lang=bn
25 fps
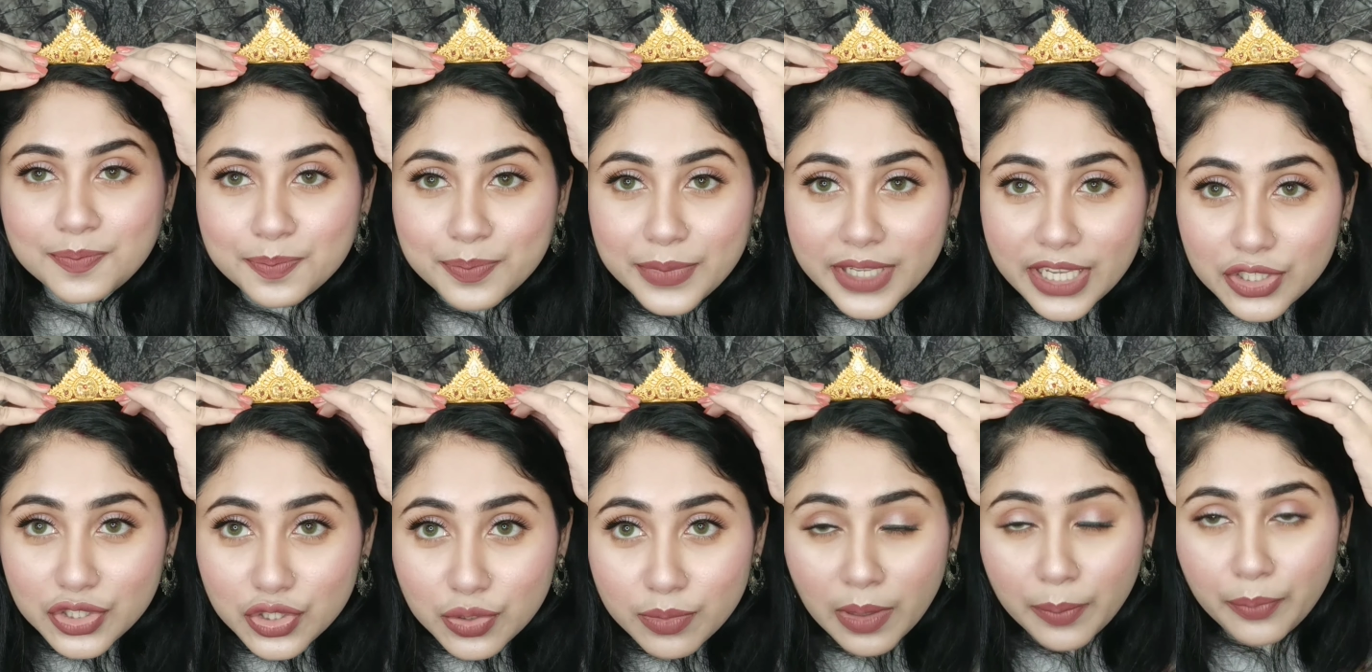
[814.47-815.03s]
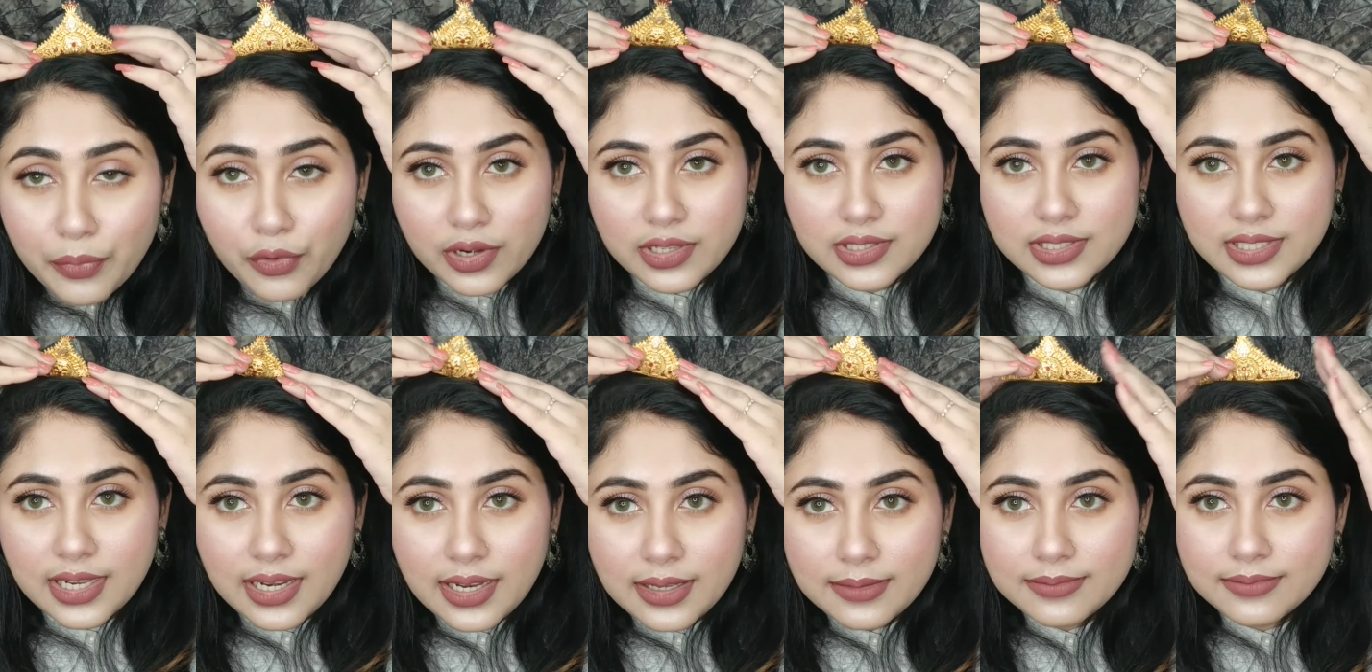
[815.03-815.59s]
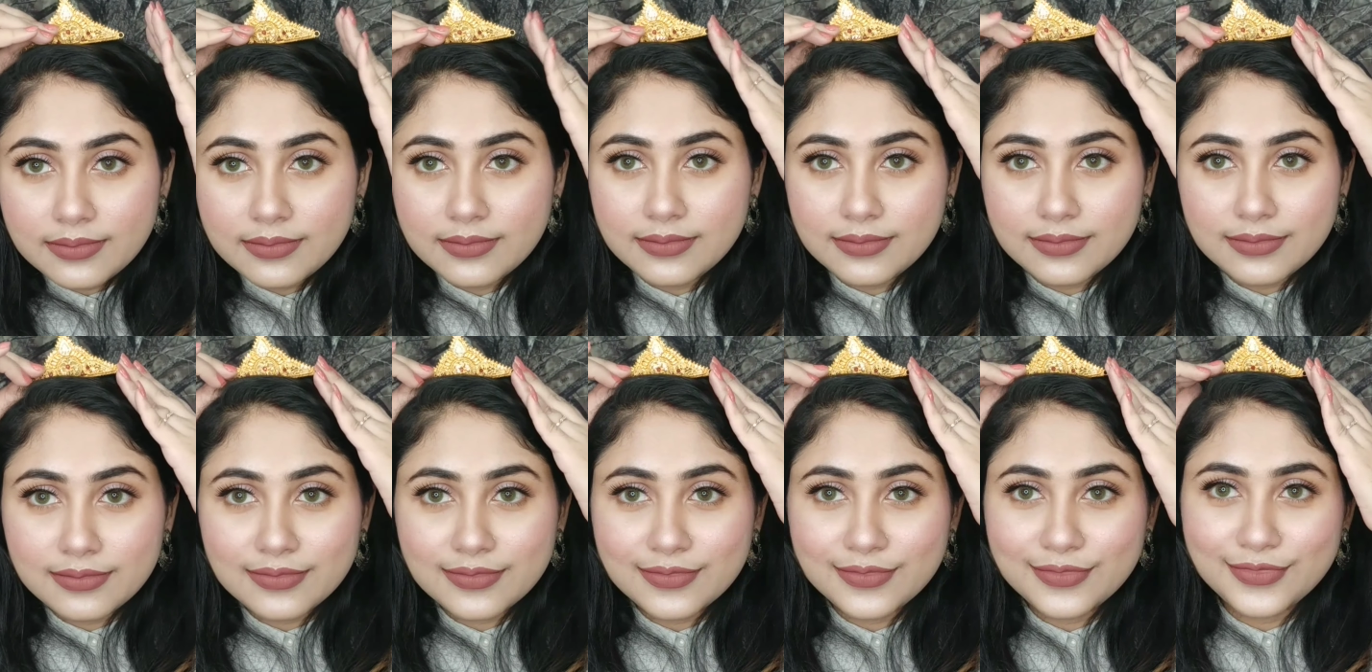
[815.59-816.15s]
বিয়ের সময় পরেছিলাম
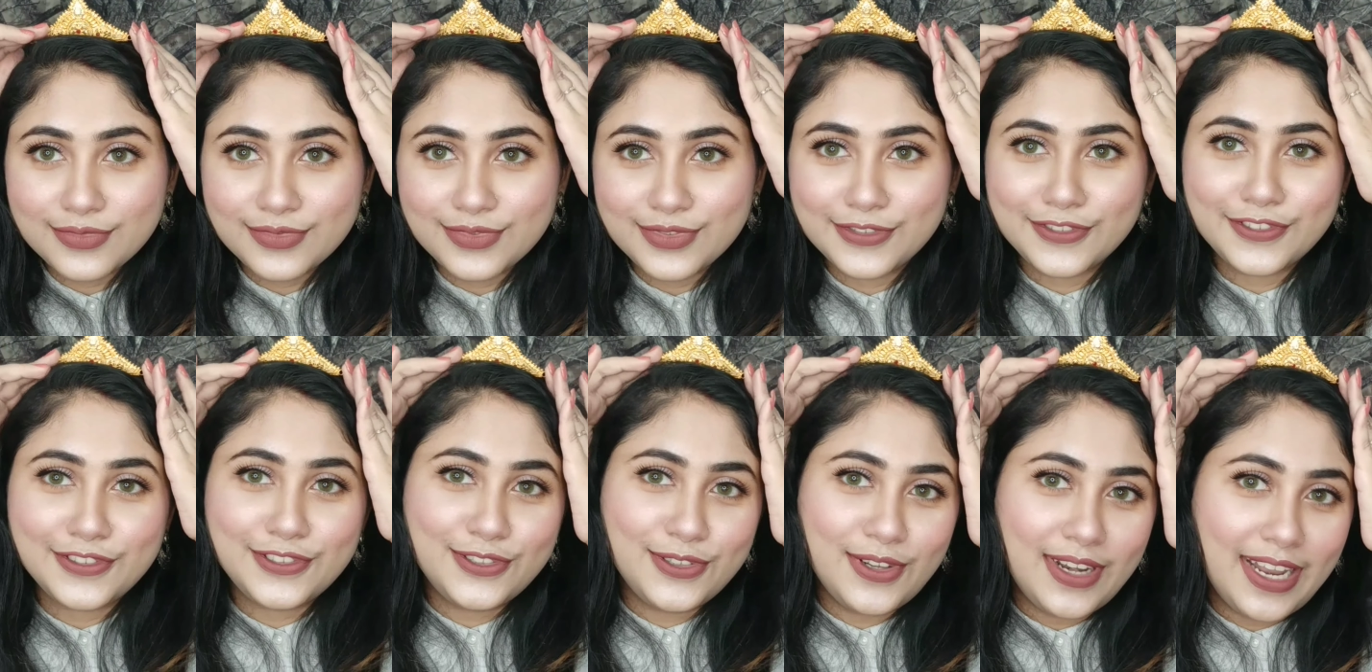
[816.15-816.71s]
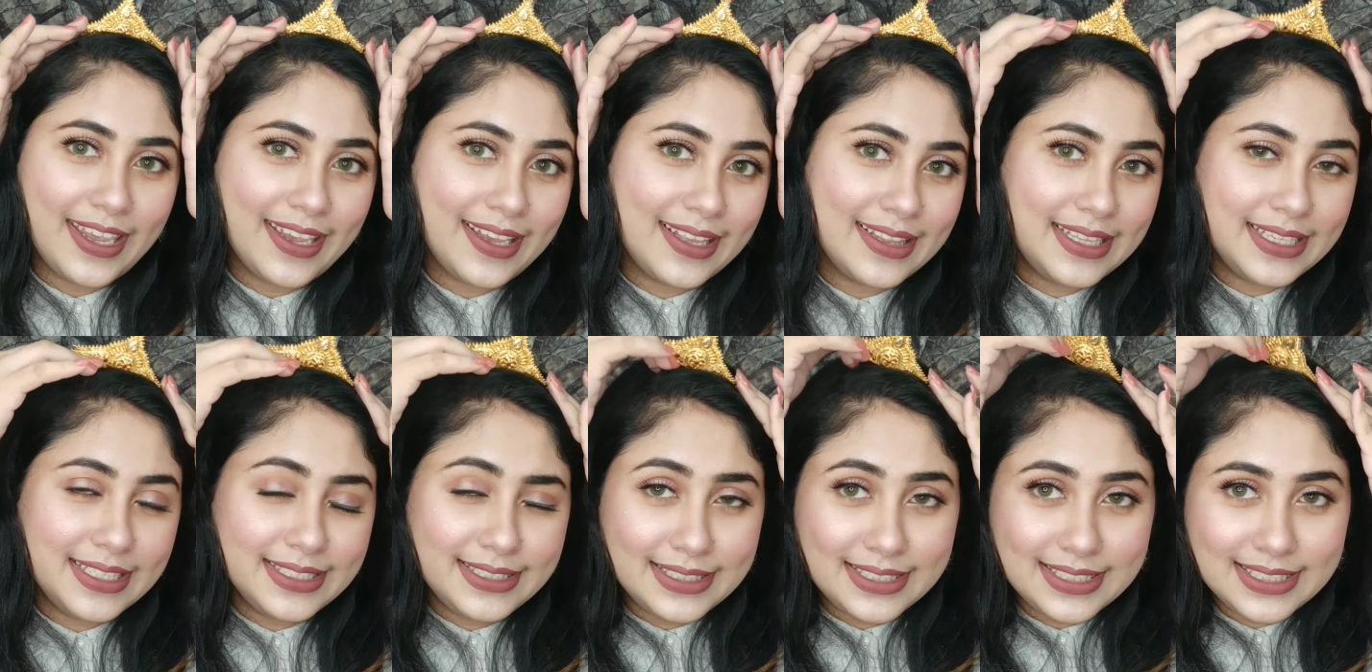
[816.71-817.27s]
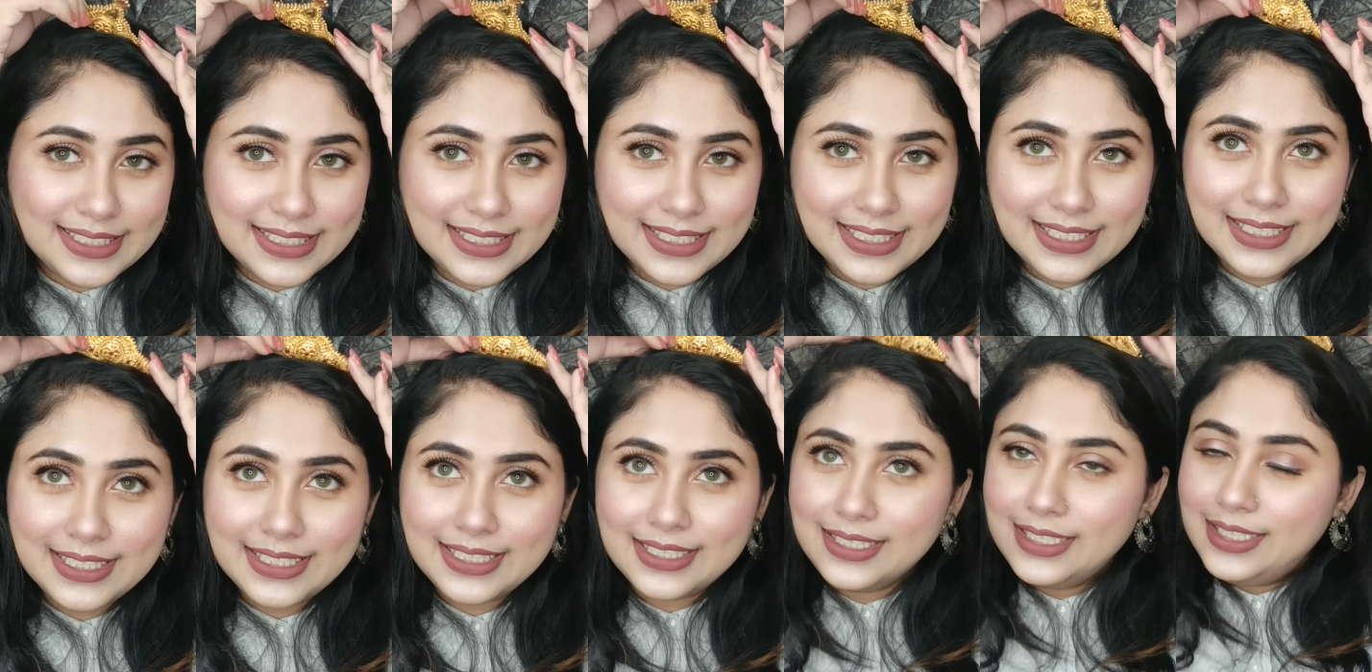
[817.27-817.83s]
সো লাইক দিস
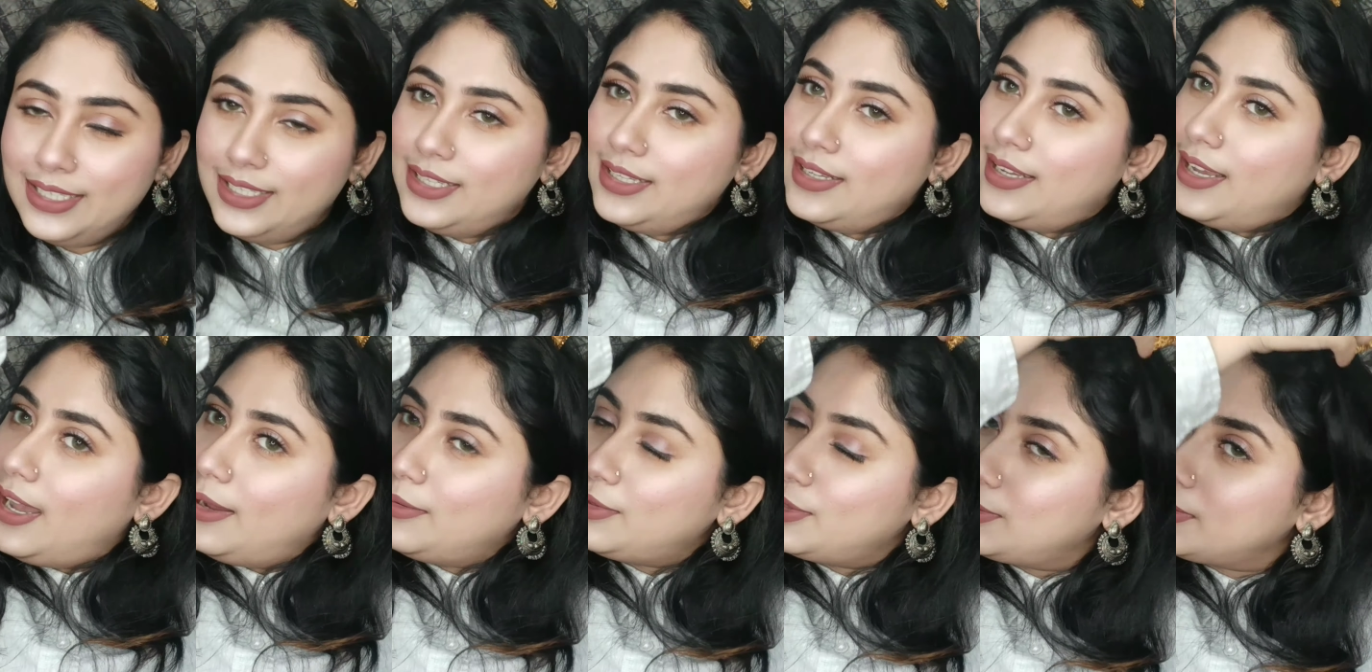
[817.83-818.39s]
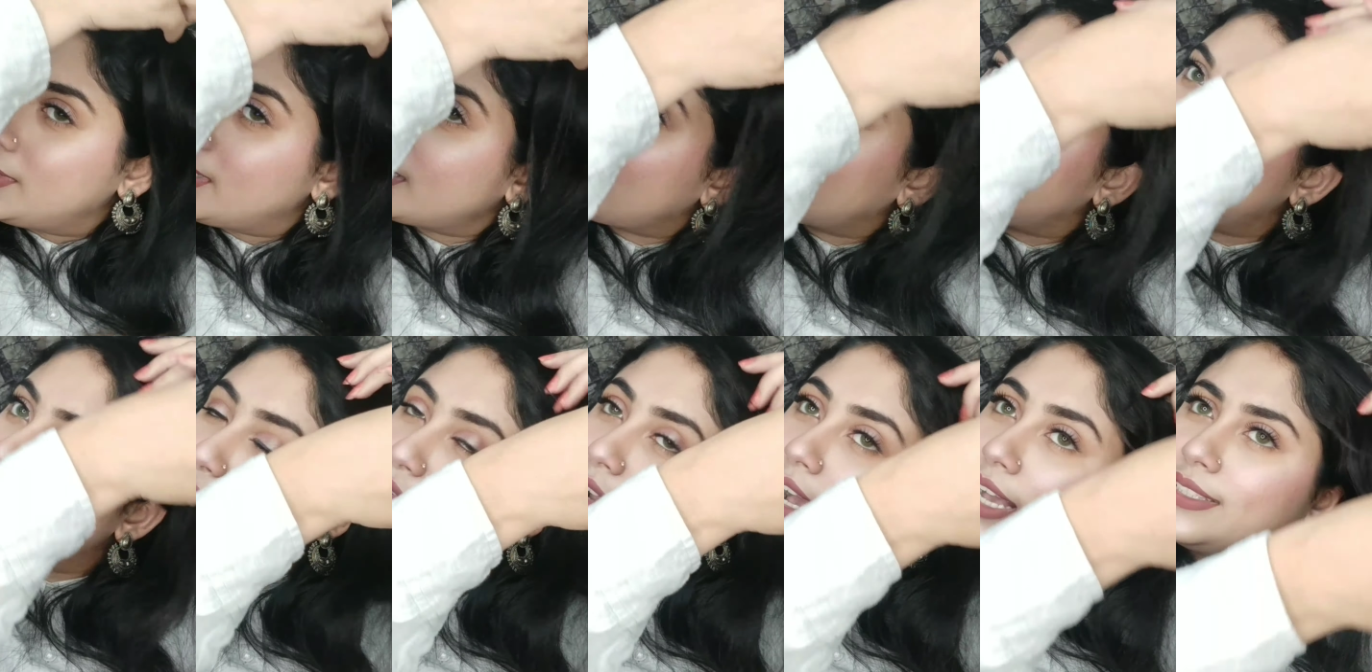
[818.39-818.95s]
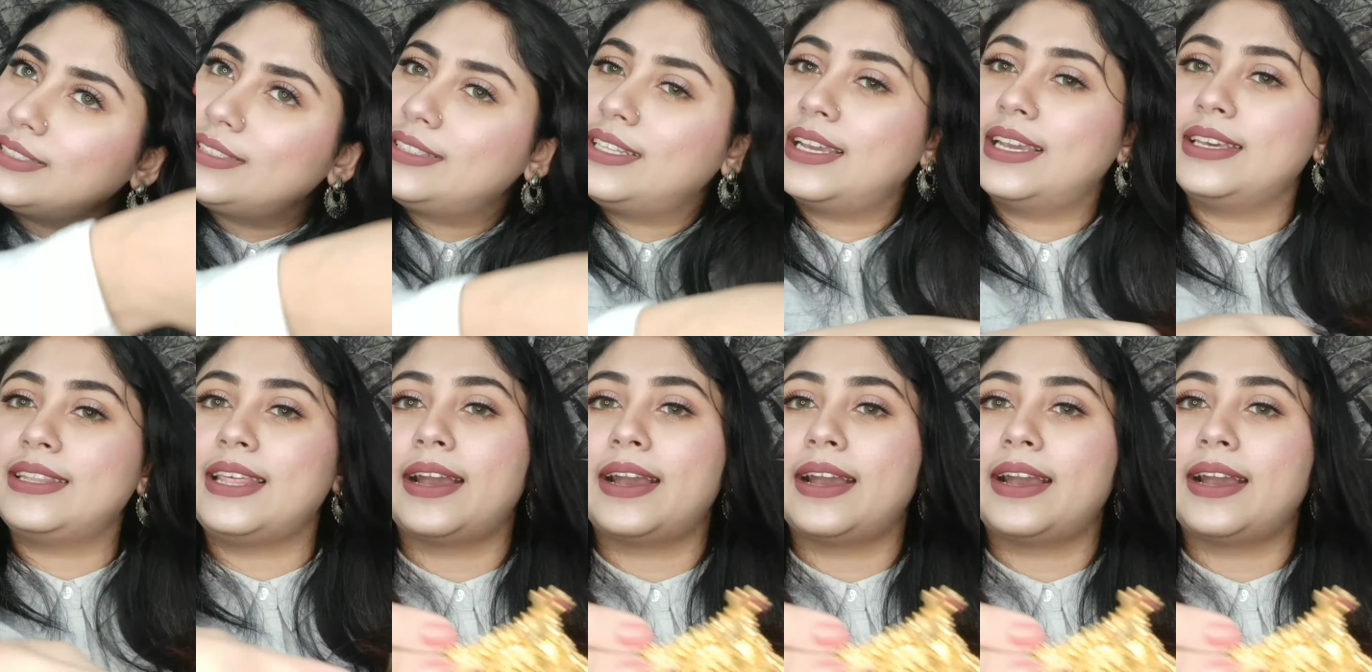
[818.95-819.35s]
তোমাদের একটু কাছ থেকে